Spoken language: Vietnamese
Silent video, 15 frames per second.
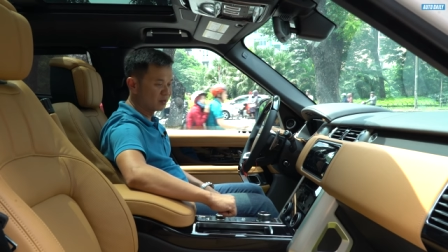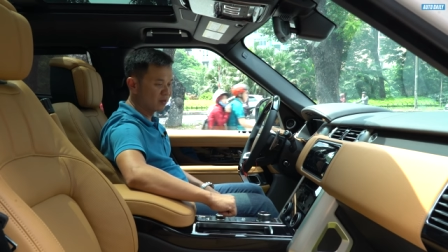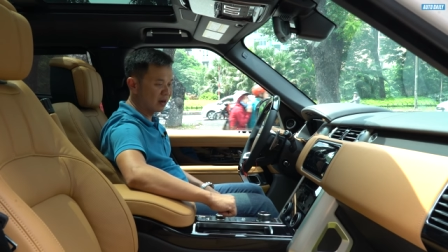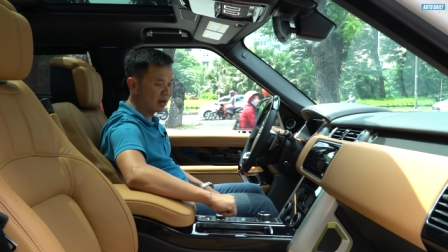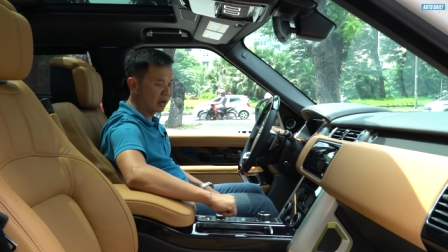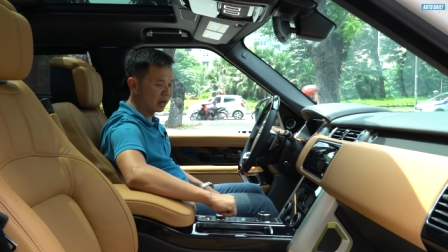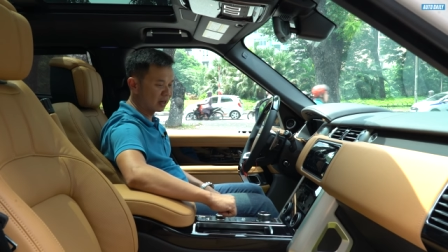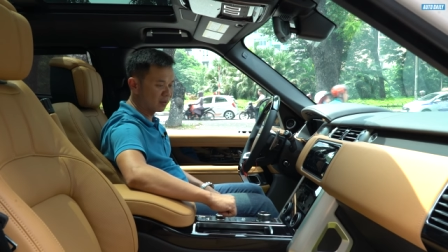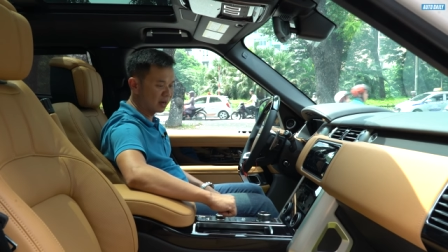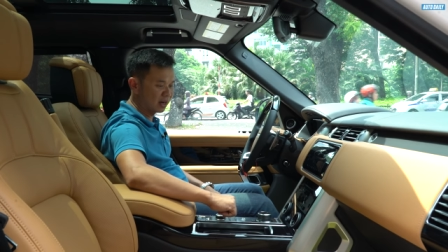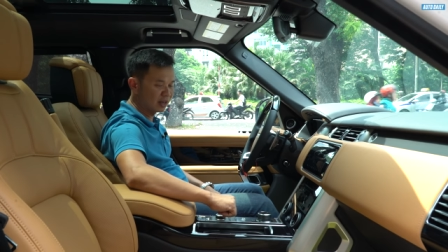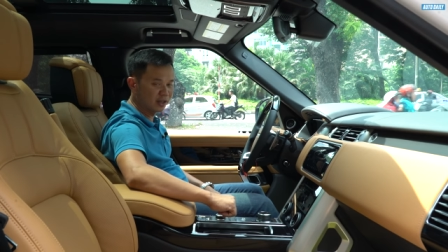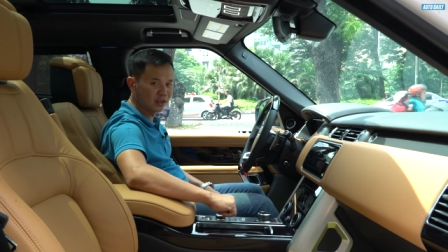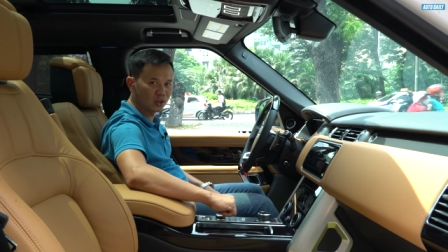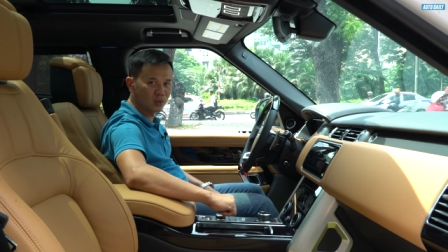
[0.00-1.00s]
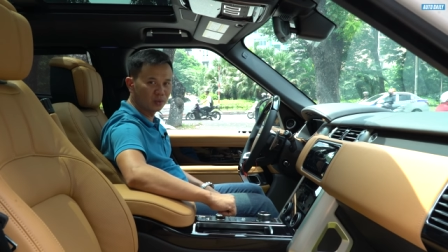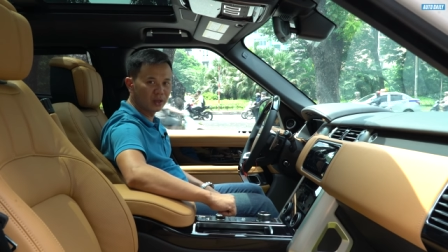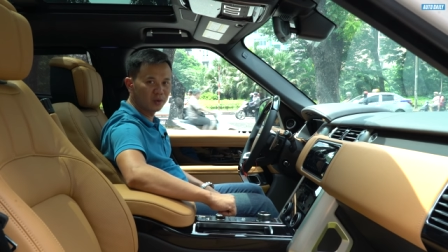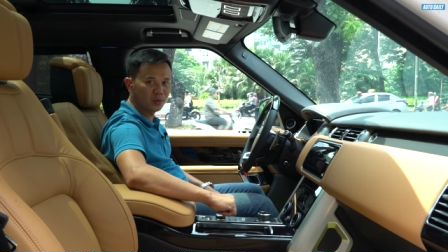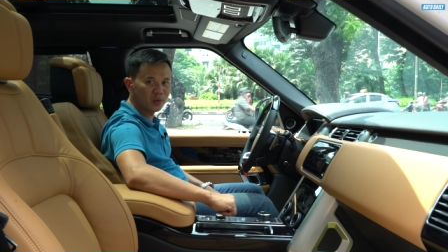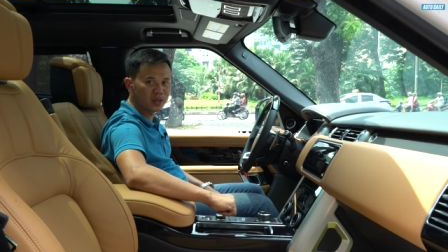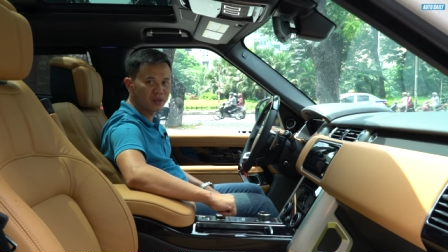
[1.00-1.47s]
và các bạn hãy dùng
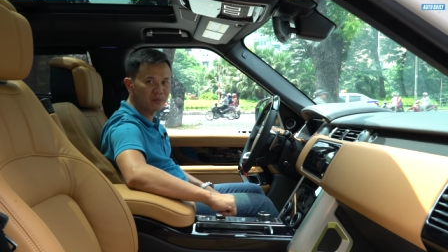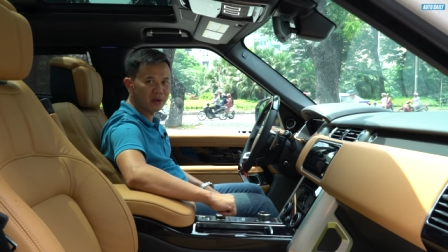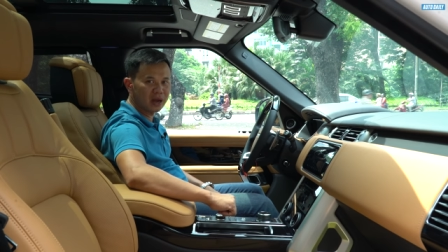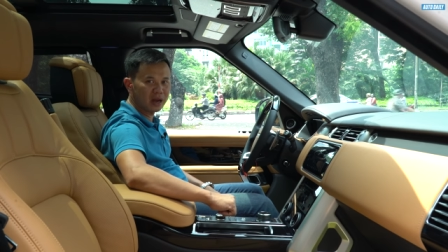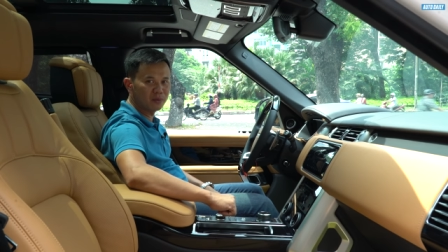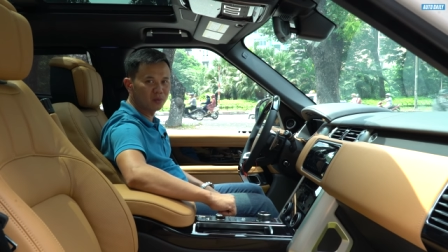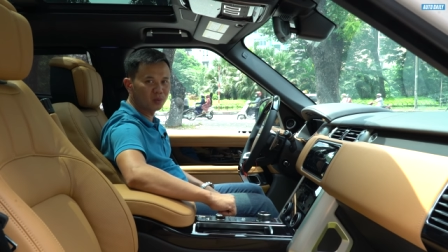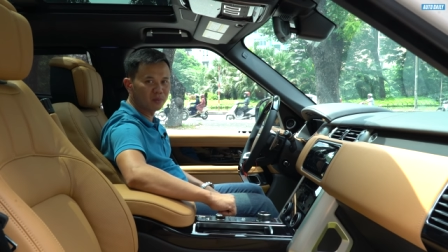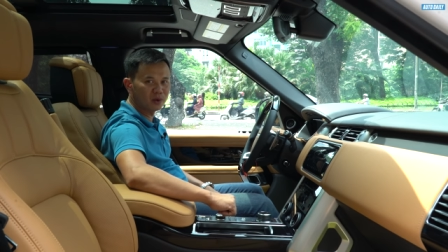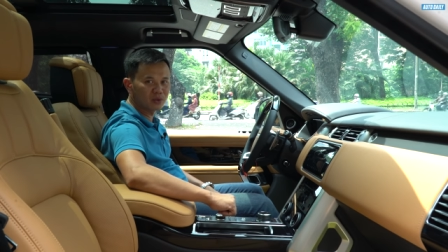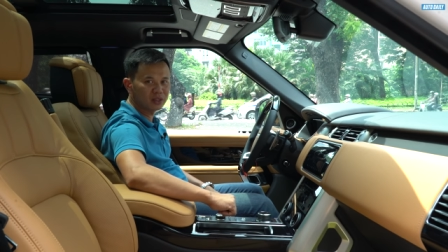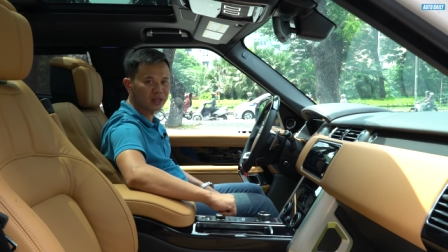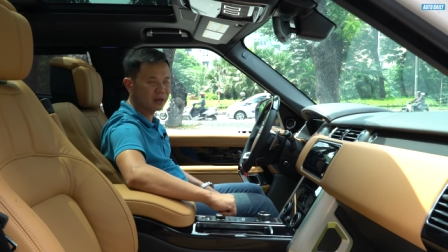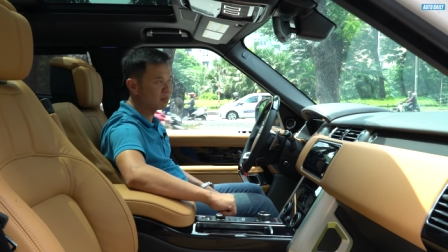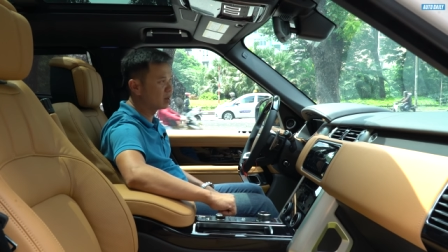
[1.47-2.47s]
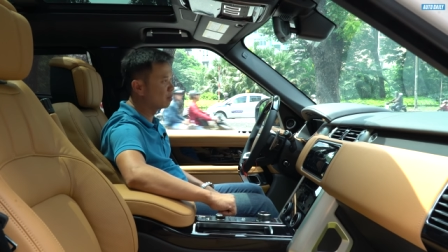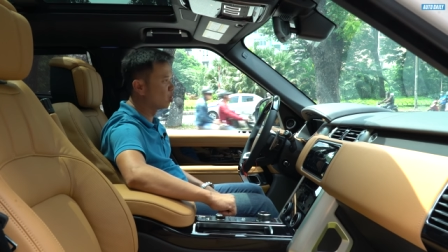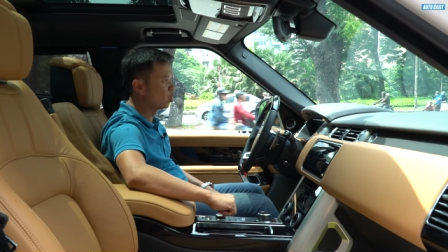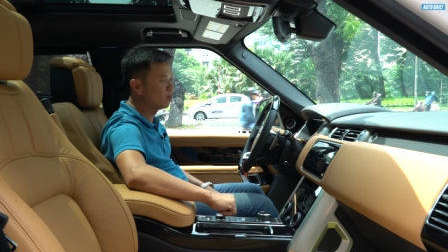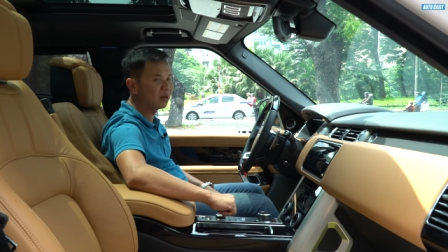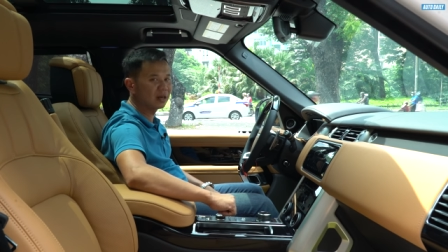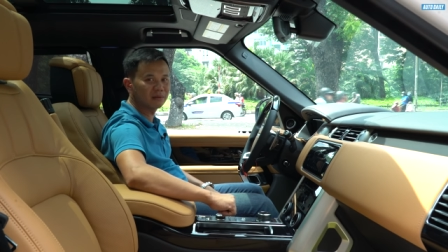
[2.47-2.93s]
nếu như mang một mẫu xe
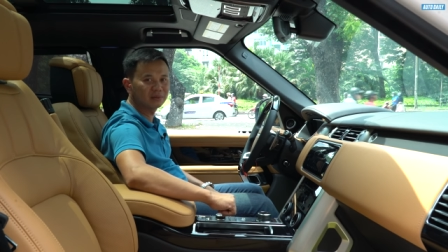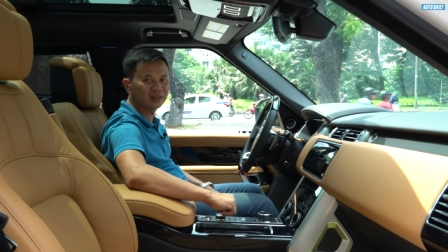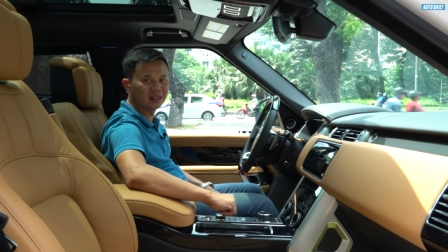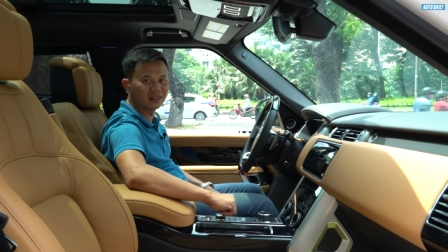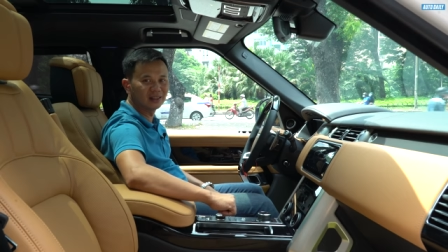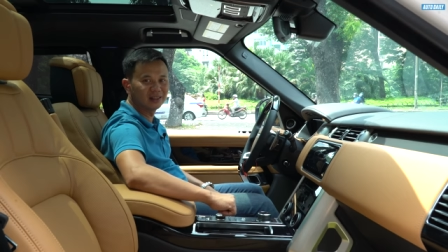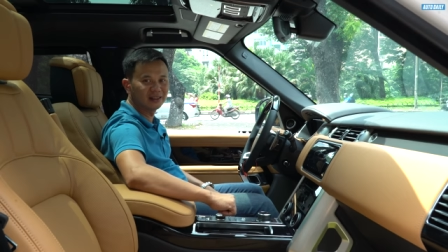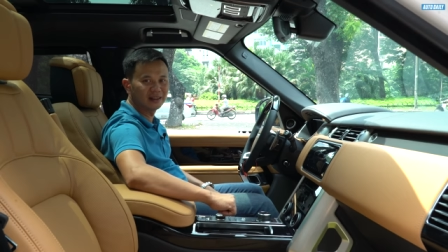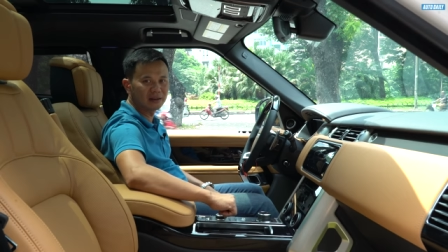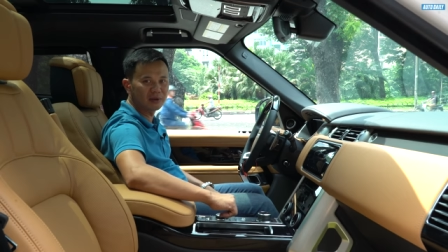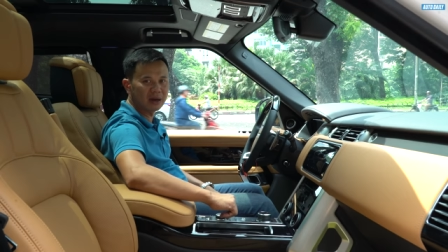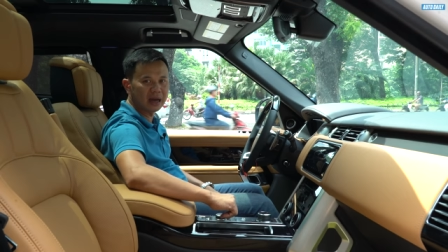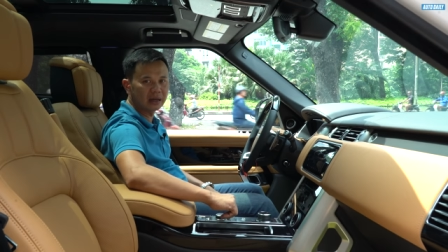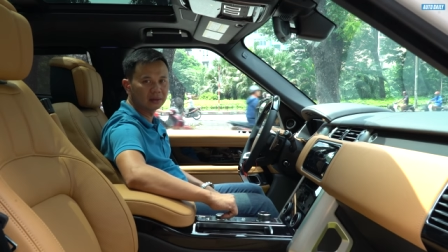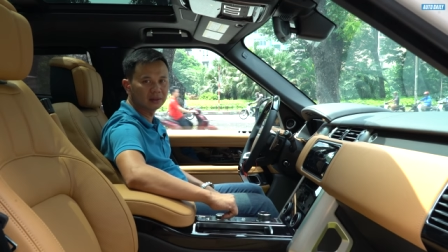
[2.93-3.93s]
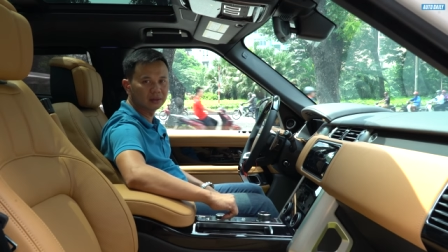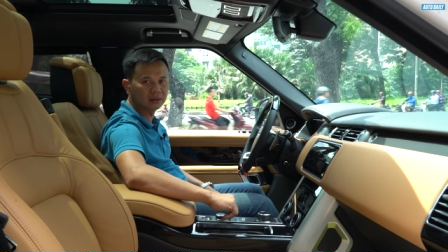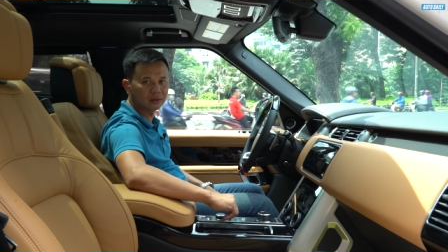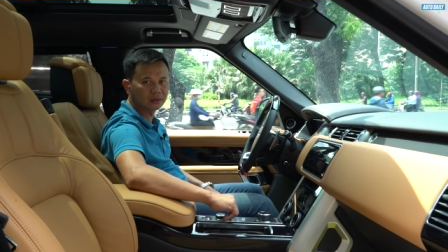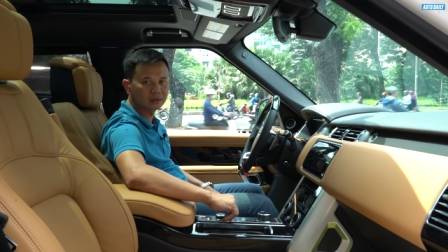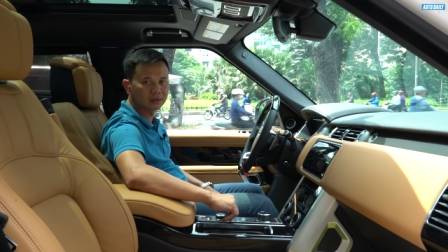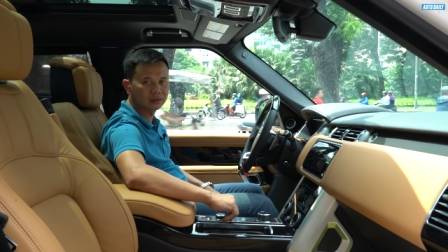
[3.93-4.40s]
14 15 tỷ đi leo đá thì
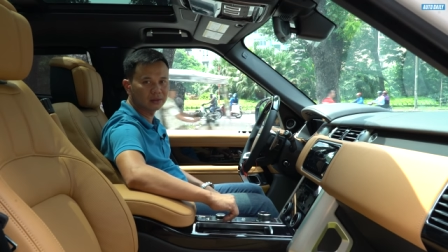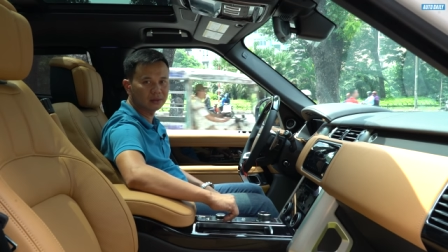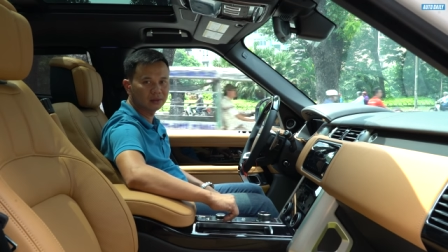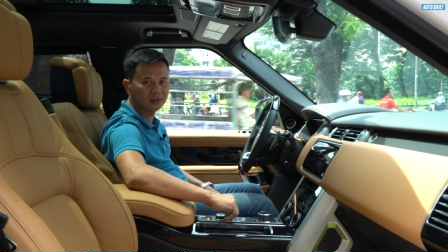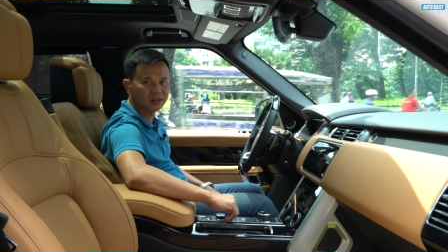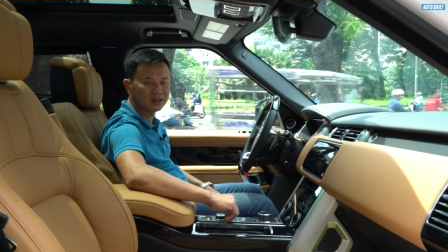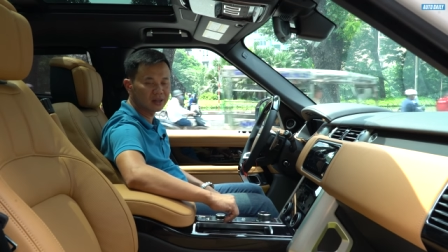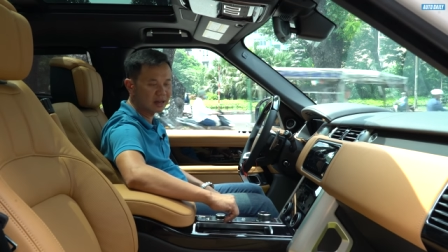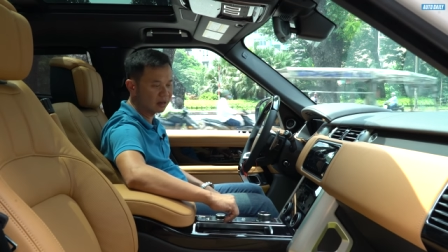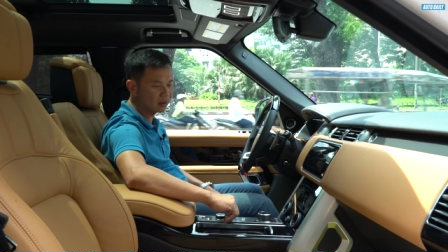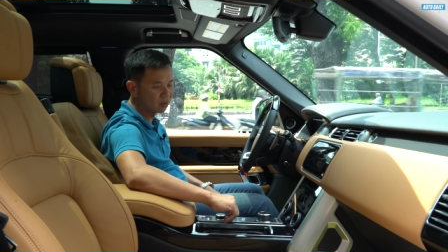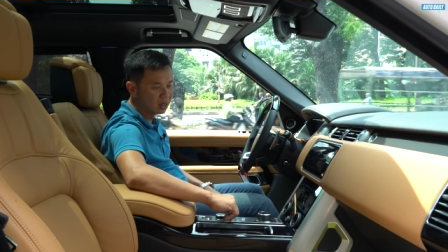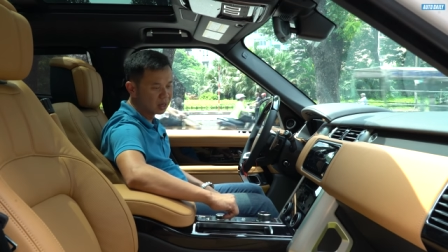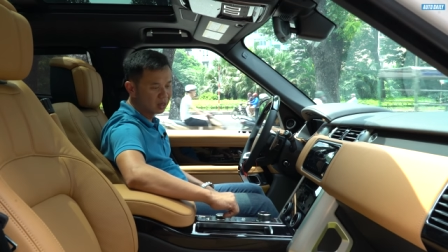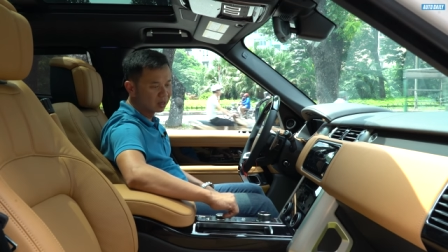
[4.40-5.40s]
nó sót tới cỡ nào